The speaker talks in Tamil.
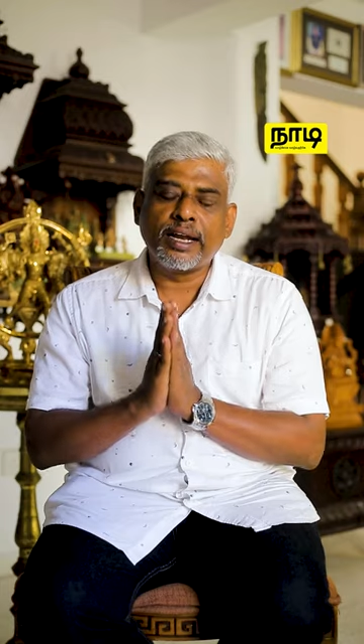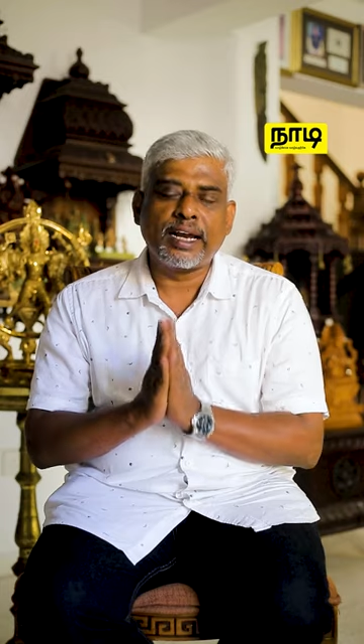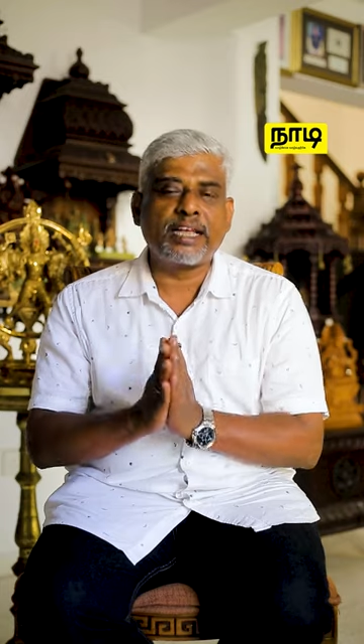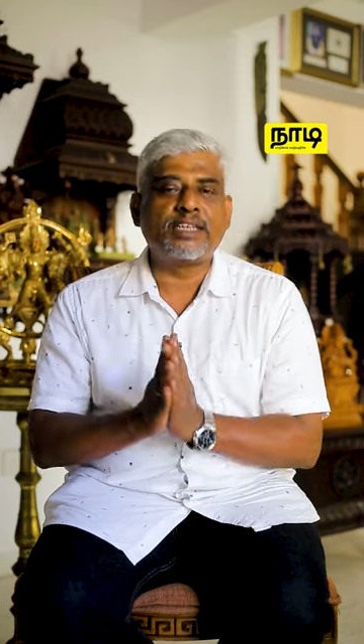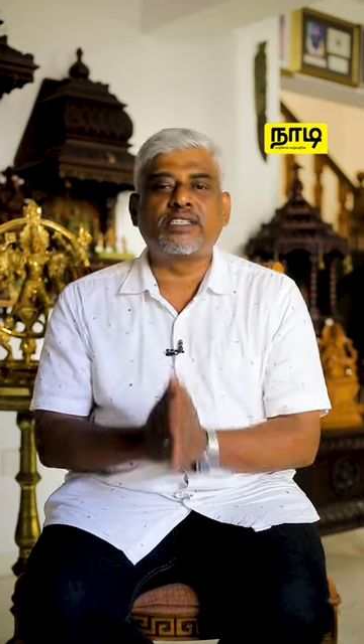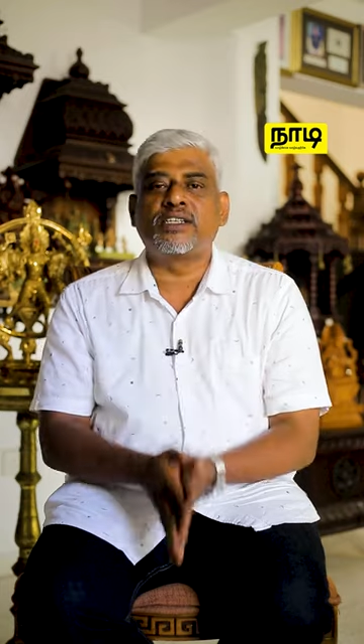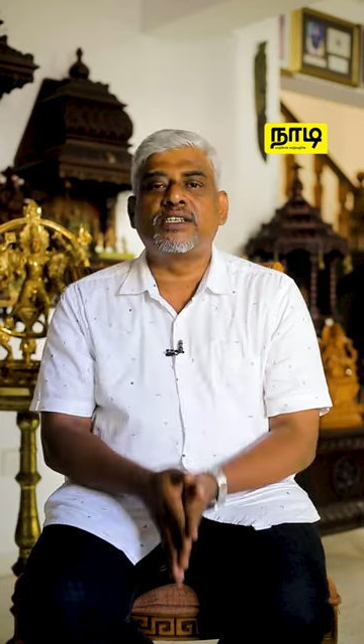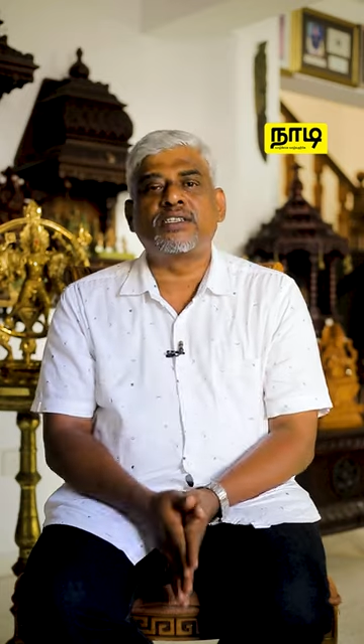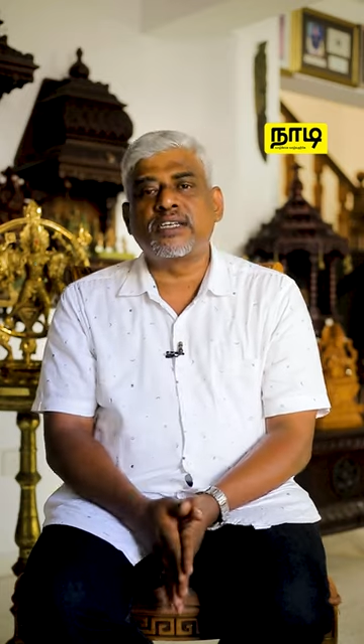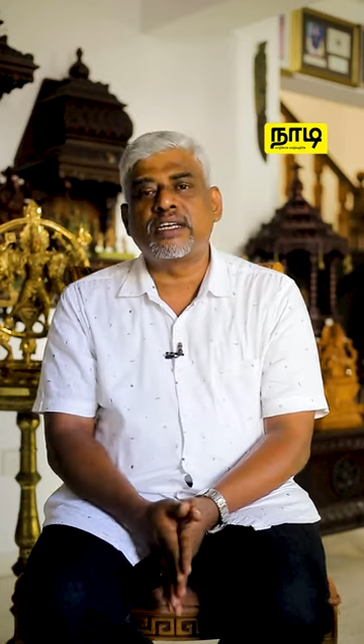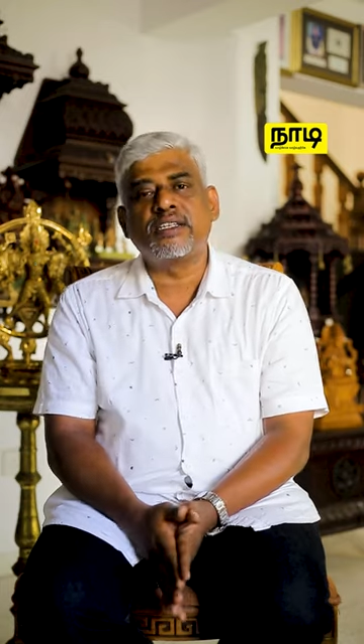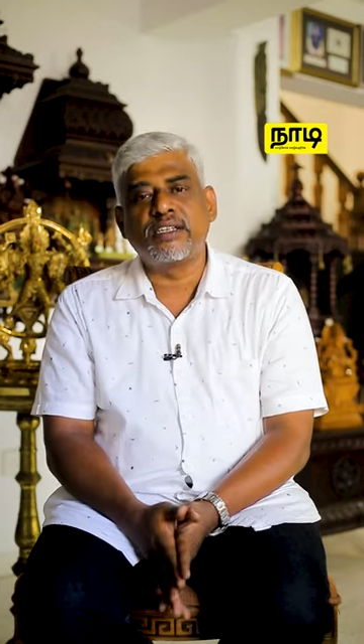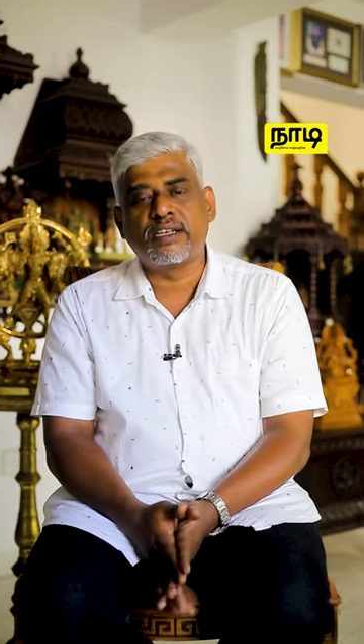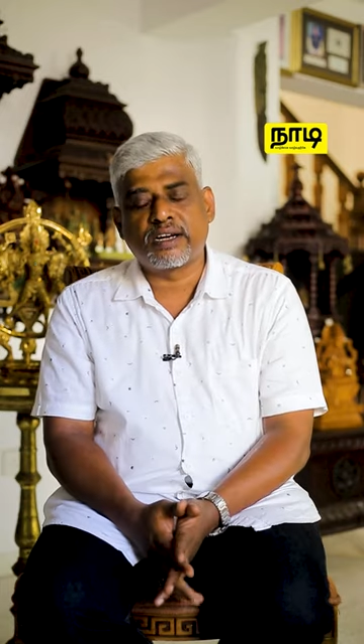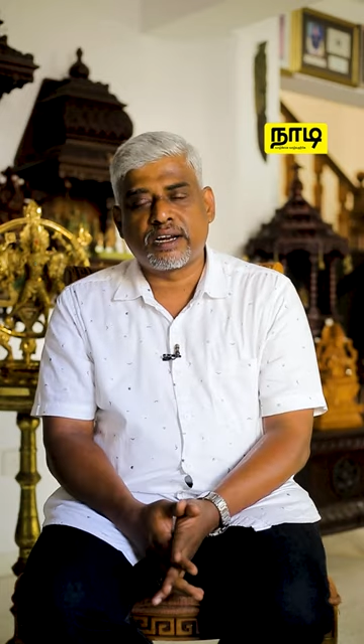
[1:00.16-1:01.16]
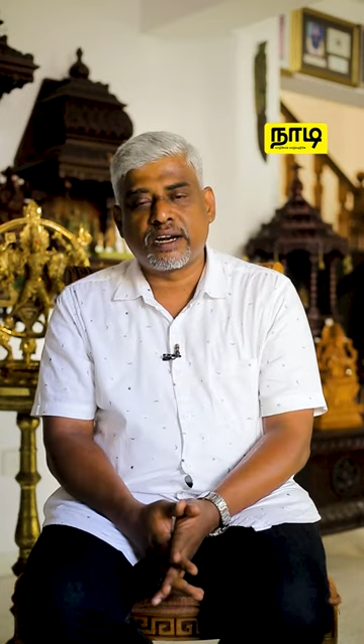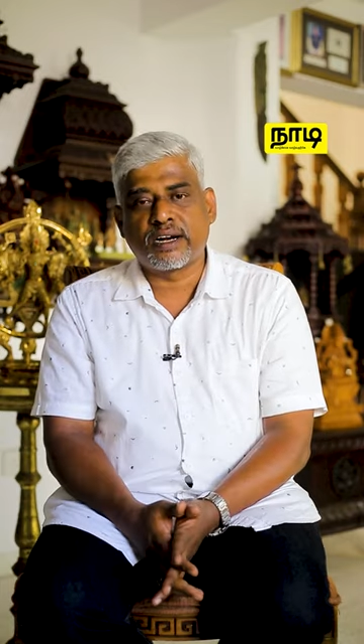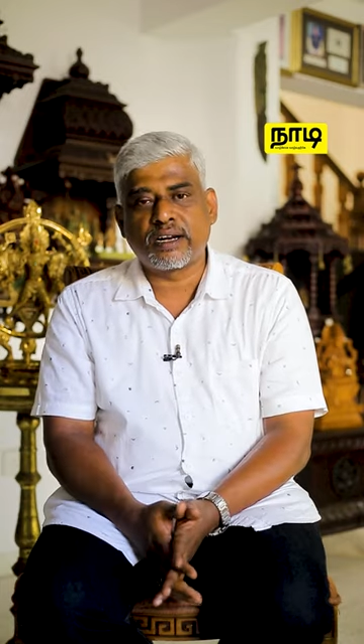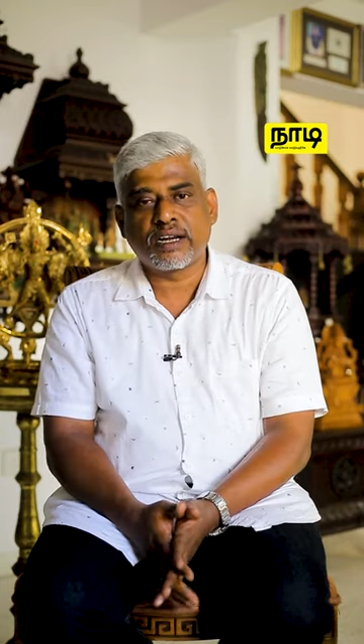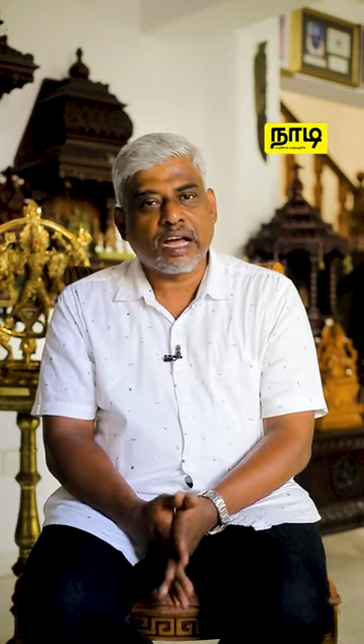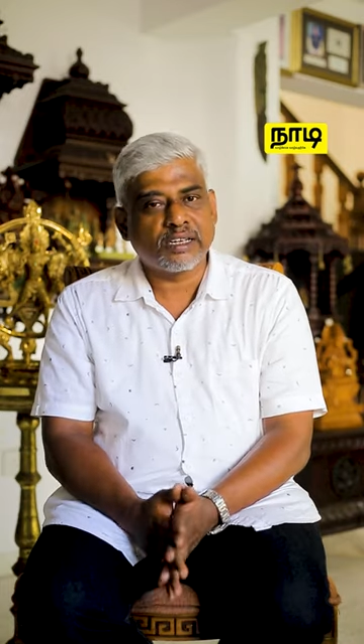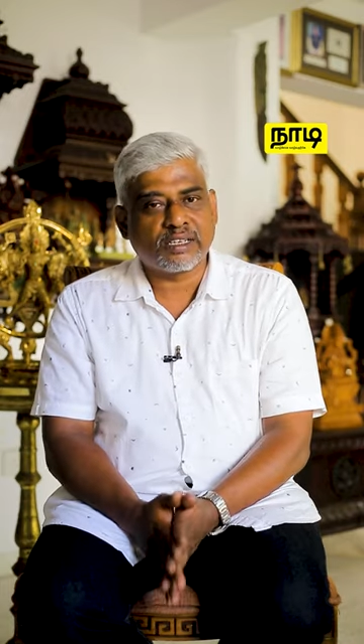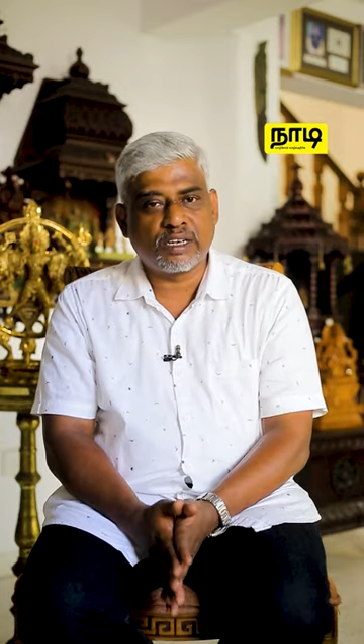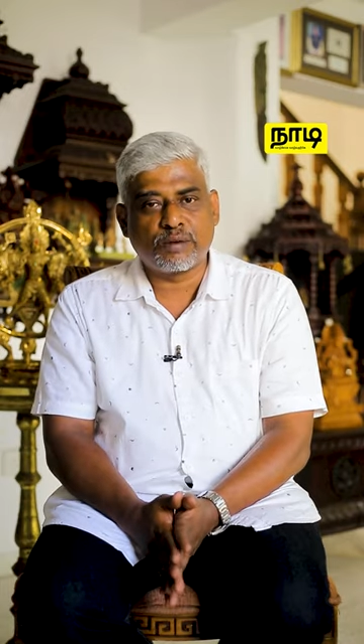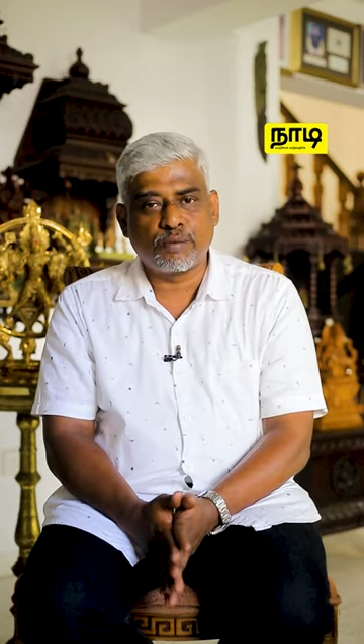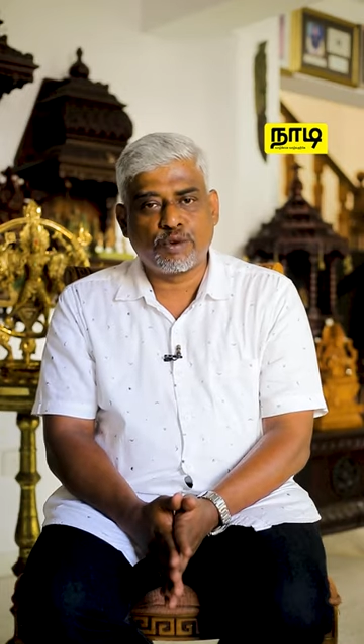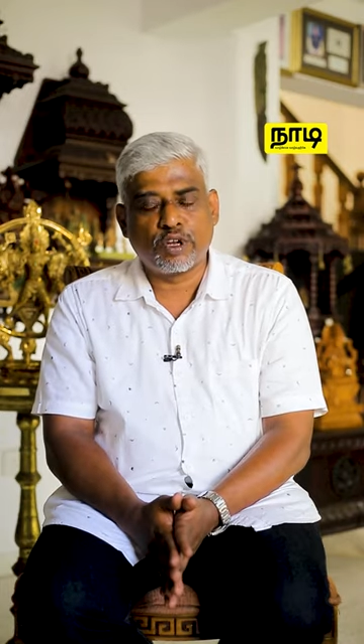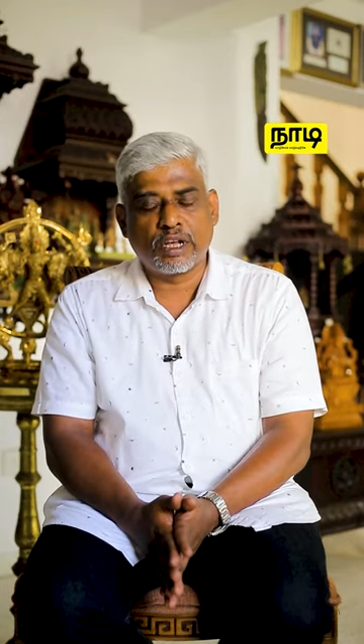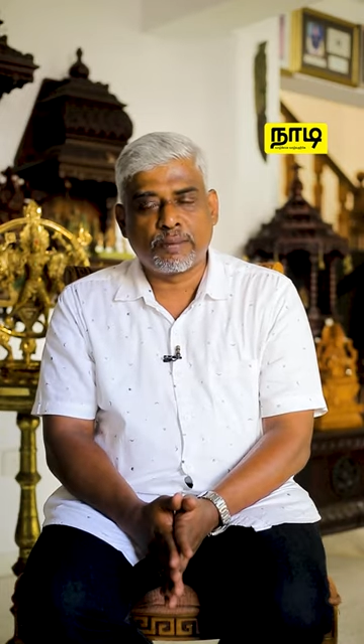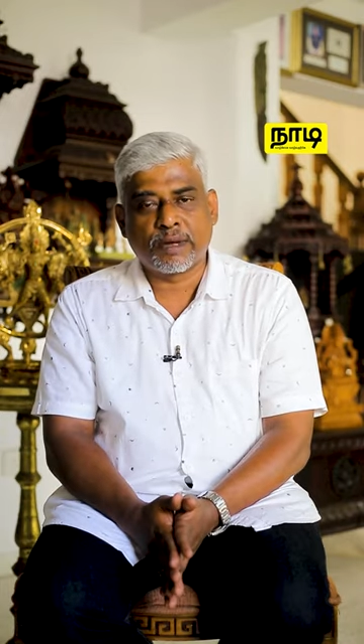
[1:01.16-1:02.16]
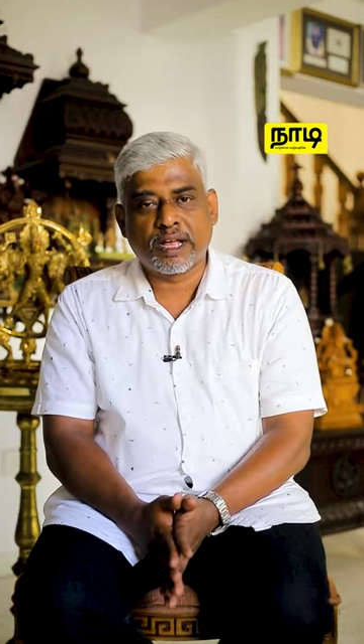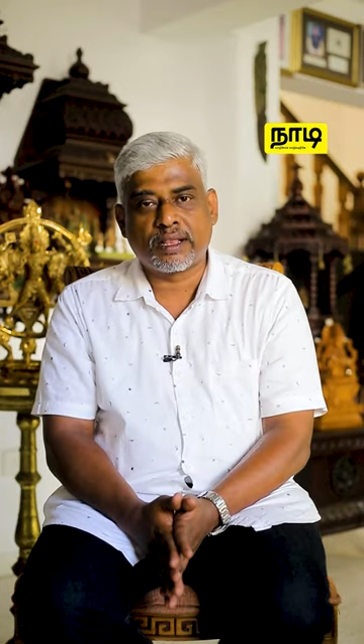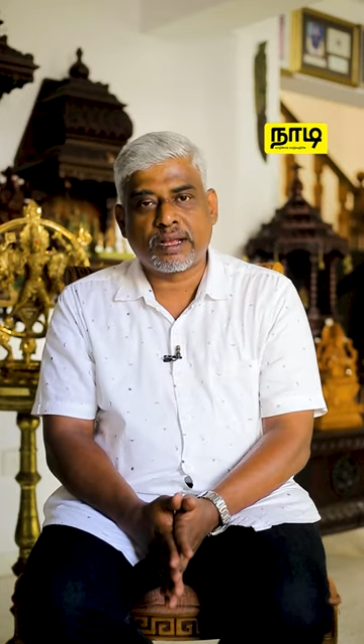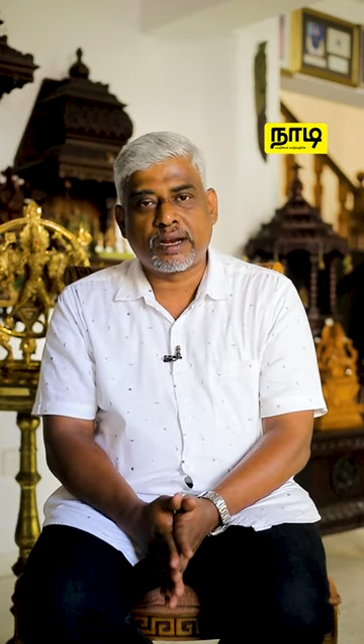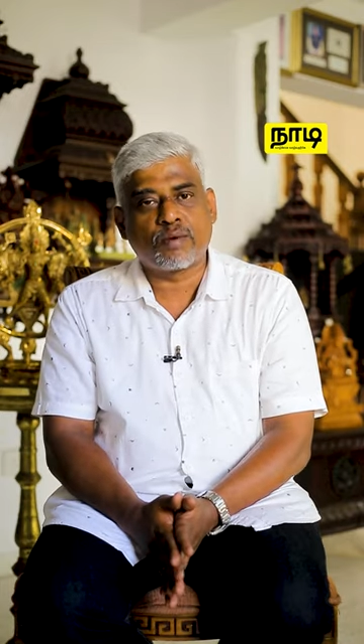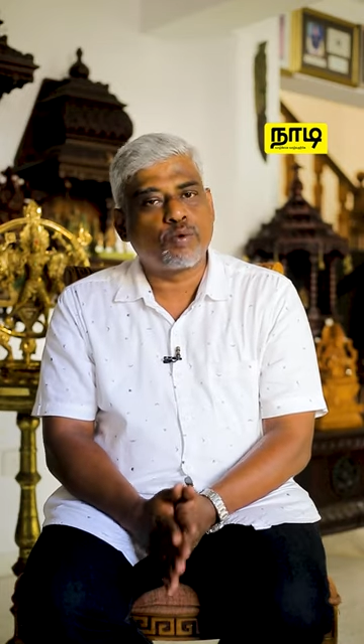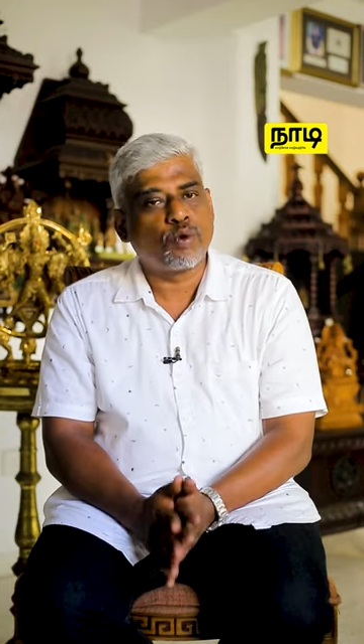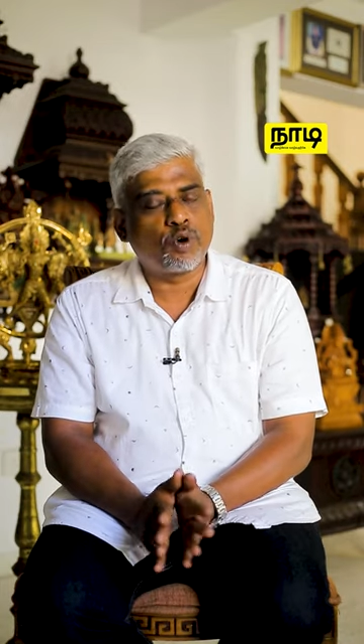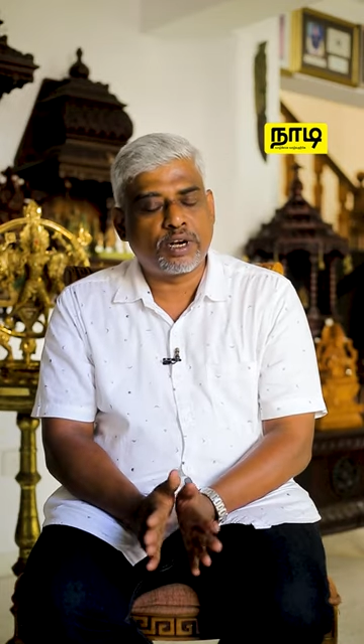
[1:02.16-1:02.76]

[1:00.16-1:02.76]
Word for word: இணைச்சி செய்திருக்கிறேன் காஸ்டிங் மூலியமாக தான்